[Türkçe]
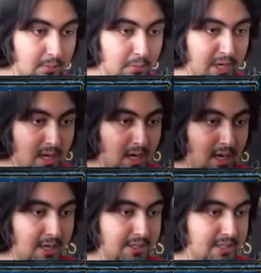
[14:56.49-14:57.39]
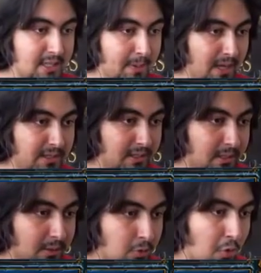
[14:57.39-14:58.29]
Bu ne? Adi sapan.
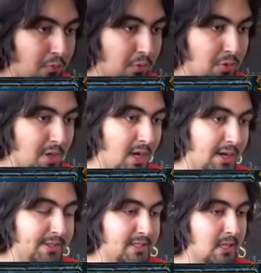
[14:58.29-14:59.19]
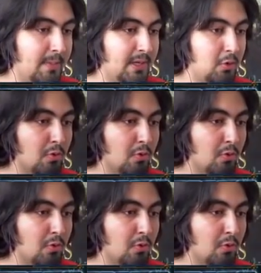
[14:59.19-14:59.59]
Kofun adi sapanı.